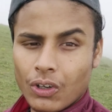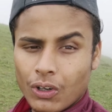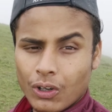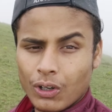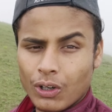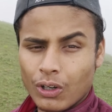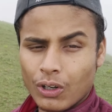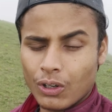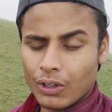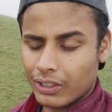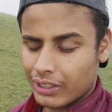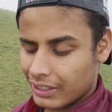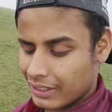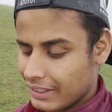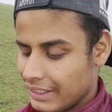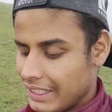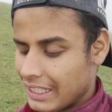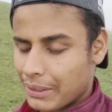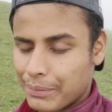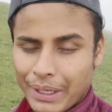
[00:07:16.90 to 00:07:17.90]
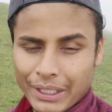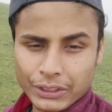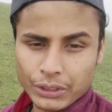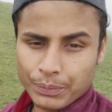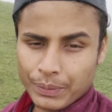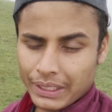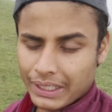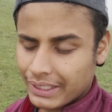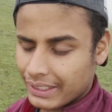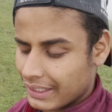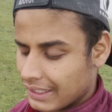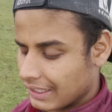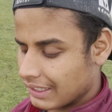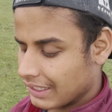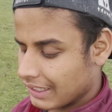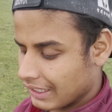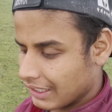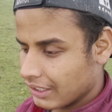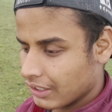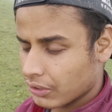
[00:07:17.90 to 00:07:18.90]
लिए और एक भाई तो पहले निकल
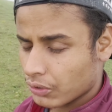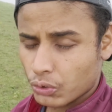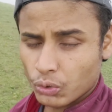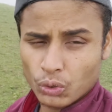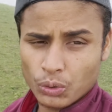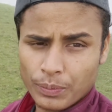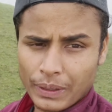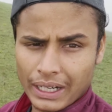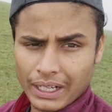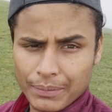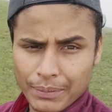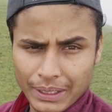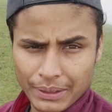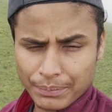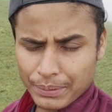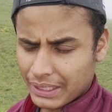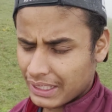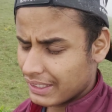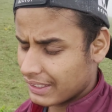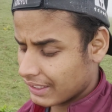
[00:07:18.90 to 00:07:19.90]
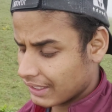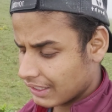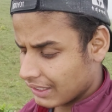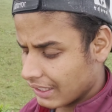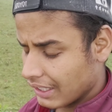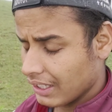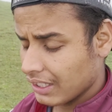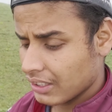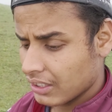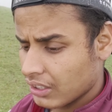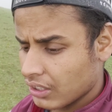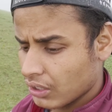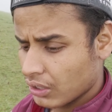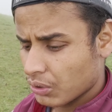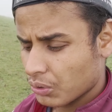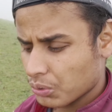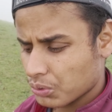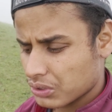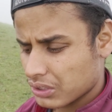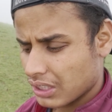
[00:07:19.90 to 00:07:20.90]
गया है कूल पहाड़ी भाई पहले निकल गया है
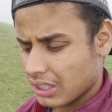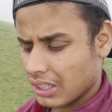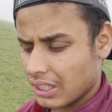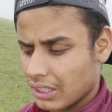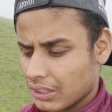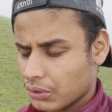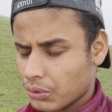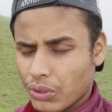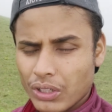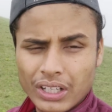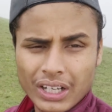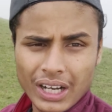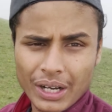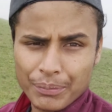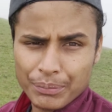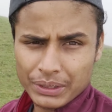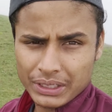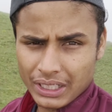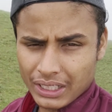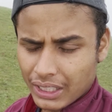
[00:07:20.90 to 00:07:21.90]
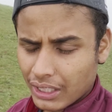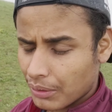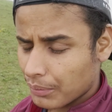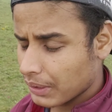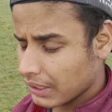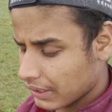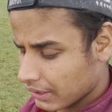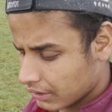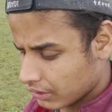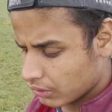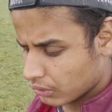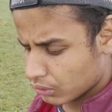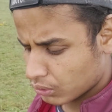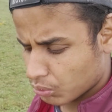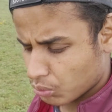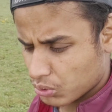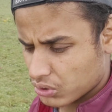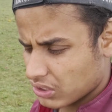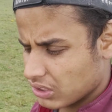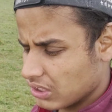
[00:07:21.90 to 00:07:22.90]
उसका थोड़ा काम भी था घर में तो
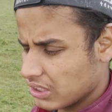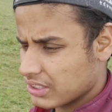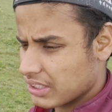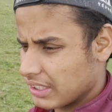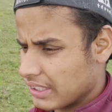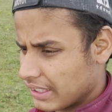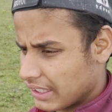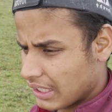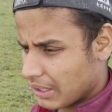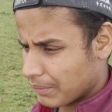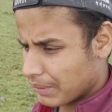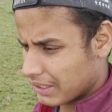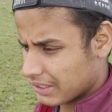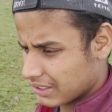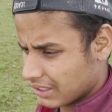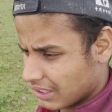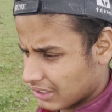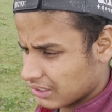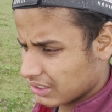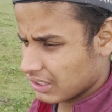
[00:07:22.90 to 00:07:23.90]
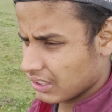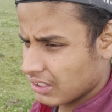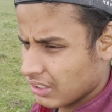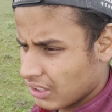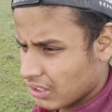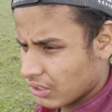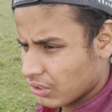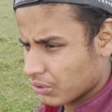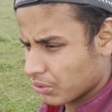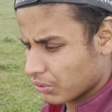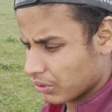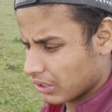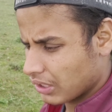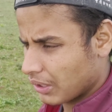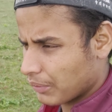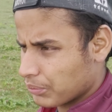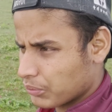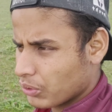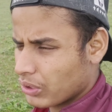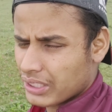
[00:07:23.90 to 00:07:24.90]
वो जल्दी चले गया हमारे साथ से कि
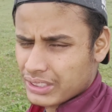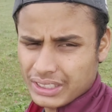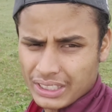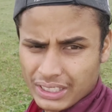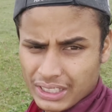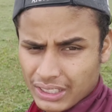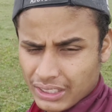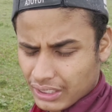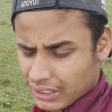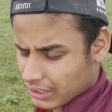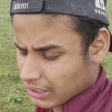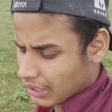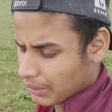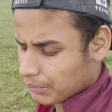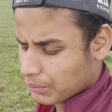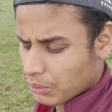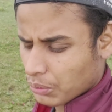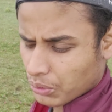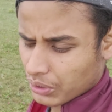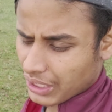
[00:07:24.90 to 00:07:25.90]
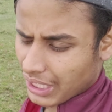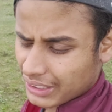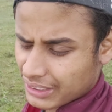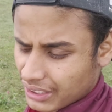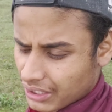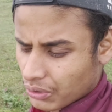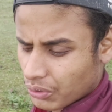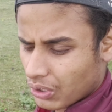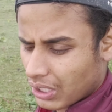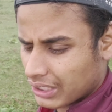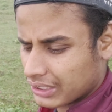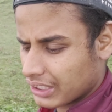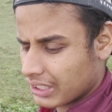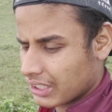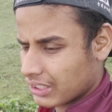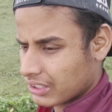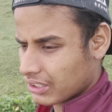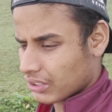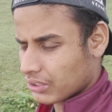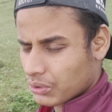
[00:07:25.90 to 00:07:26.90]
अब तो ऐसा है ना कि अब लोग यात्री लोग आते
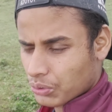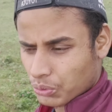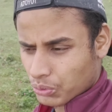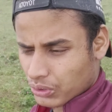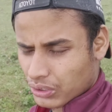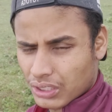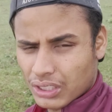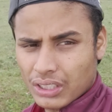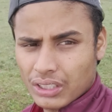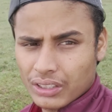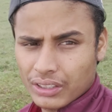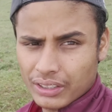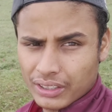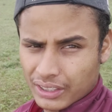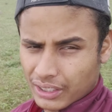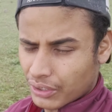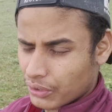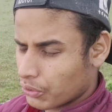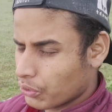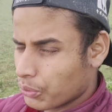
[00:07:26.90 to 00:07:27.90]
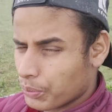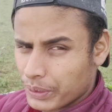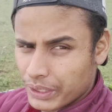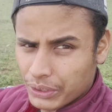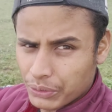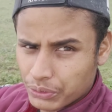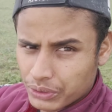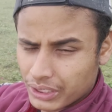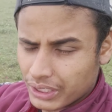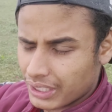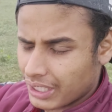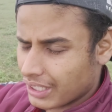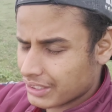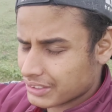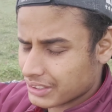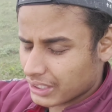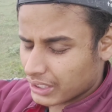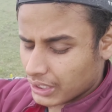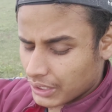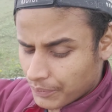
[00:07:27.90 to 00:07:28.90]
रहते हैं तो उतना डर डर भी नहीं होती है
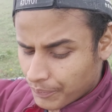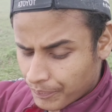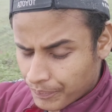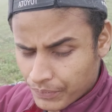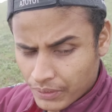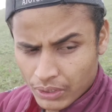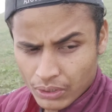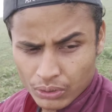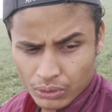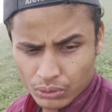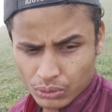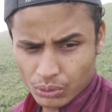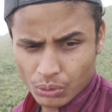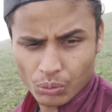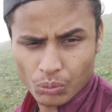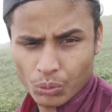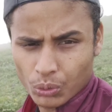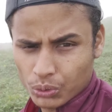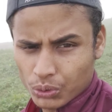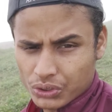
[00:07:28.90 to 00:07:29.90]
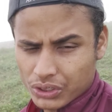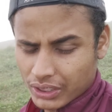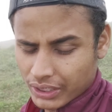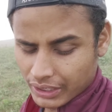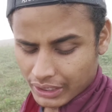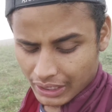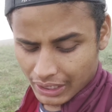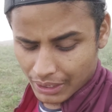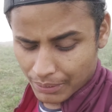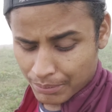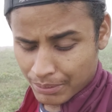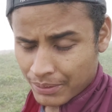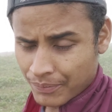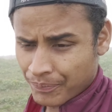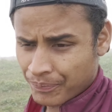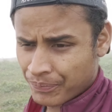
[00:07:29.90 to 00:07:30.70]
रास्ते की तो वो तो चले गया अब